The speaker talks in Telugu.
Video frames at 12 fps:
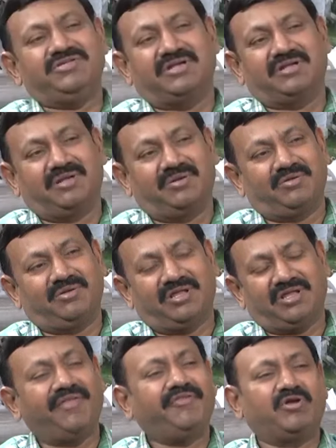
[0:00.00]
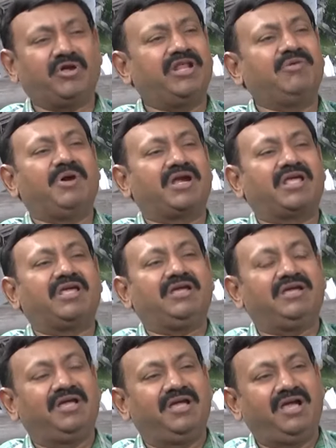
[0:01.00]
విజ్ఞాన్ గారు అందరూ అనే మాటే
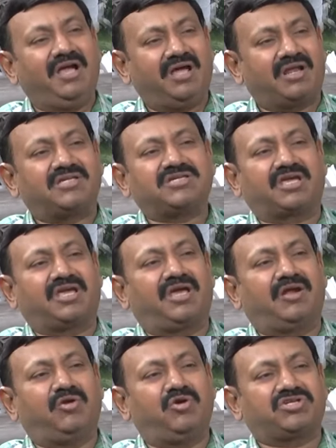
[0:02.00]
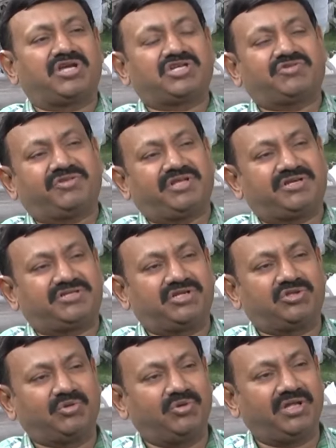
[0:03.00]
రాజకీయాల్లో శాశ్వత
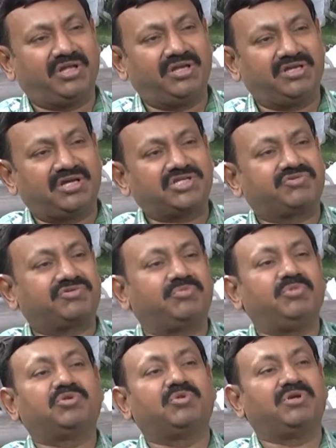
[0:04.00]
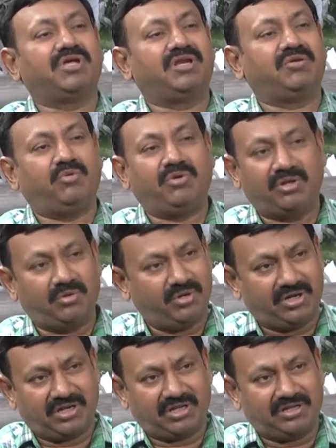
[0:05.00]
శత్రులు కానీ శాశ్వత మిత్రులు కానీ ఉండరు అంటారు